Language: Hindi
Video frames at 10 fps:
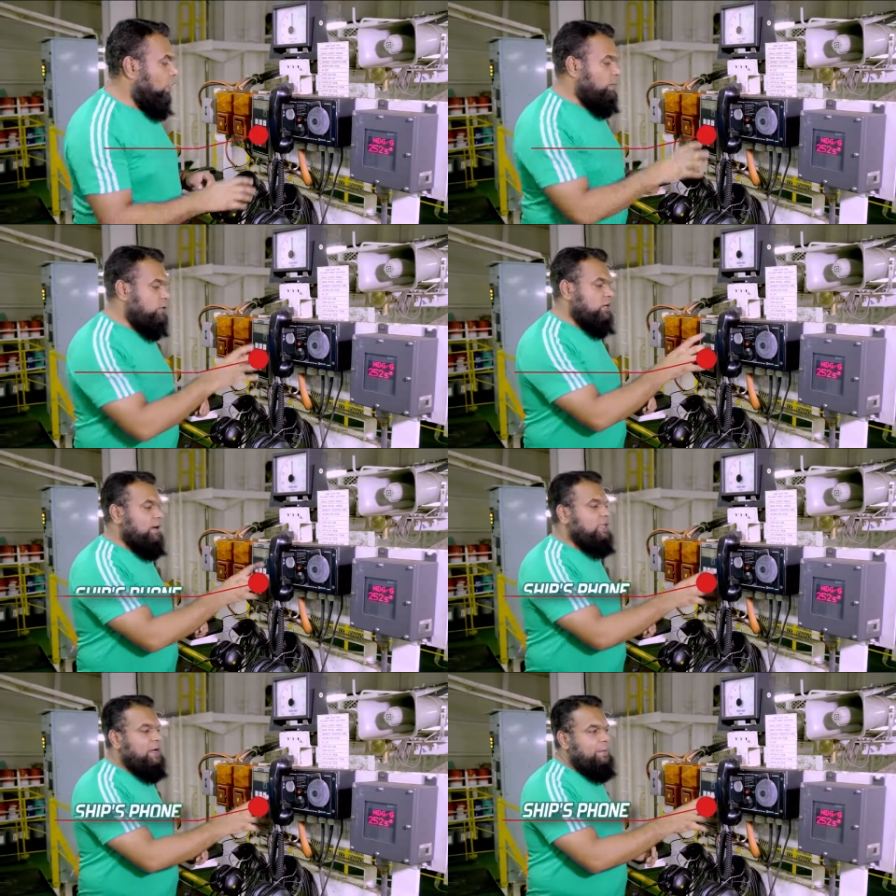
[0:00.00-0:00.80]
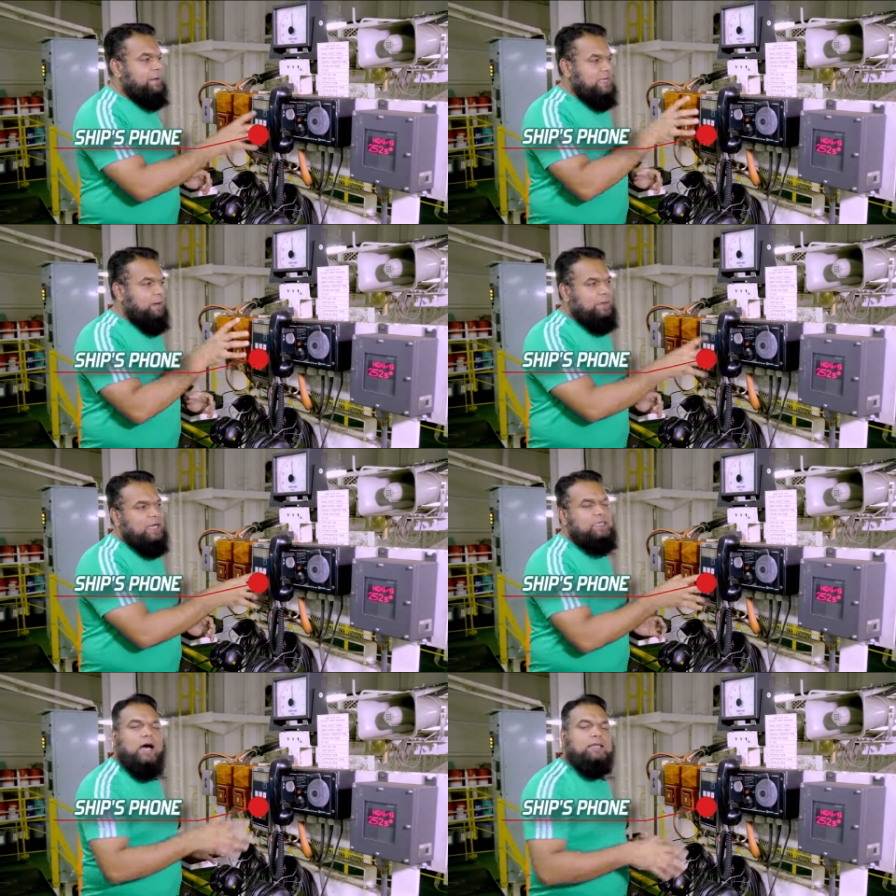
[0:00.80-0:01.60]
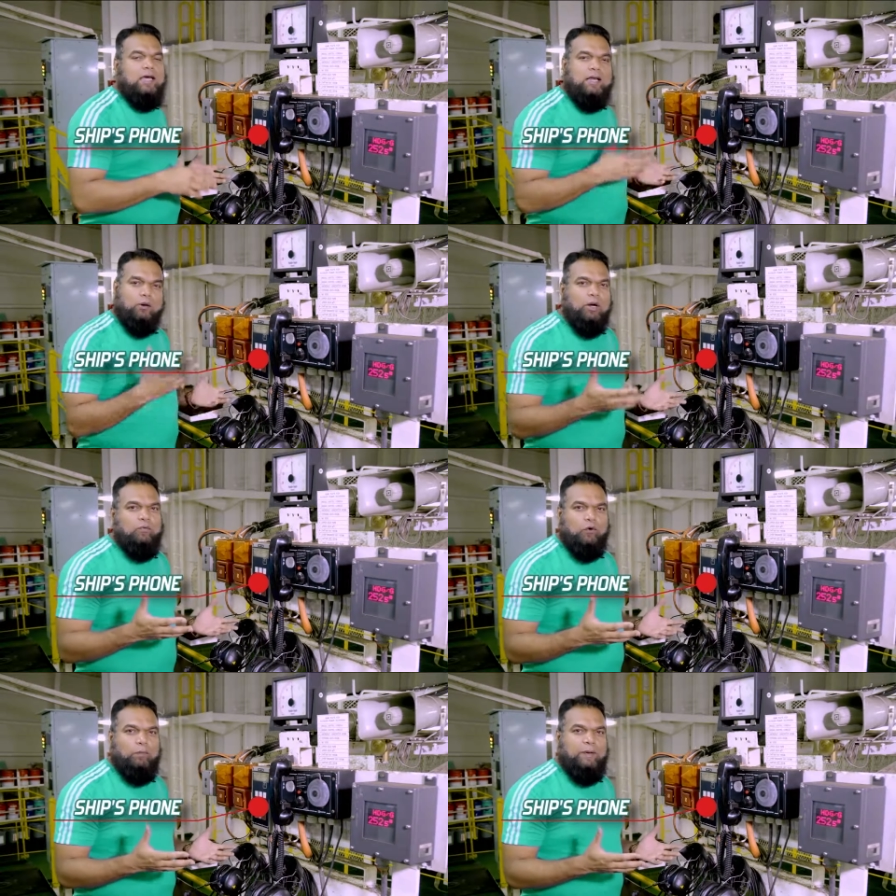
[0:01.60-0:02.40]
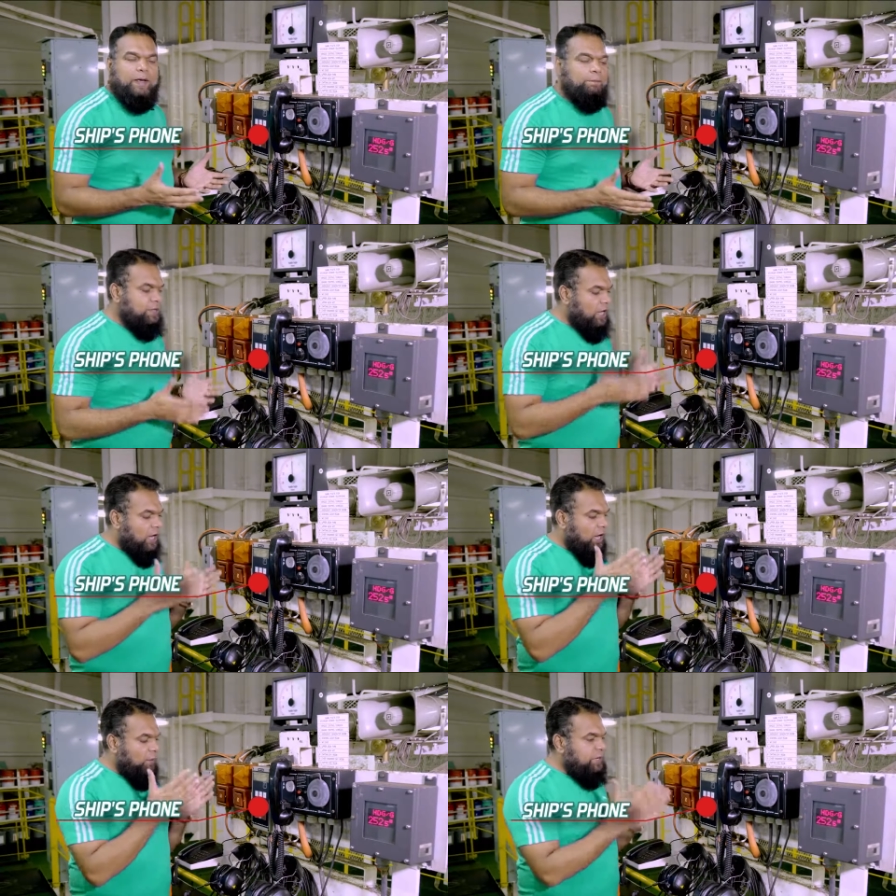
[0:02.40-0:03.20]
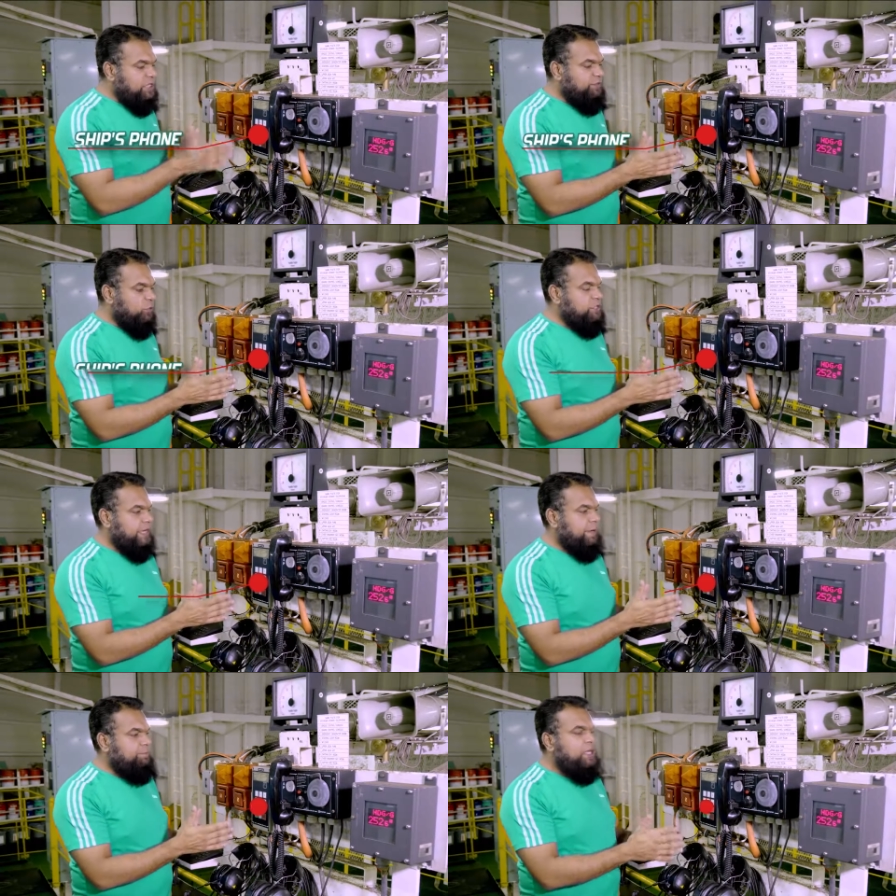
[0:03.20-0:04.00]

और फिर उसके बाद हमारे पास अपना जहाज़ का रेगुलर फ़ोन भी है हम इस फ़ोन से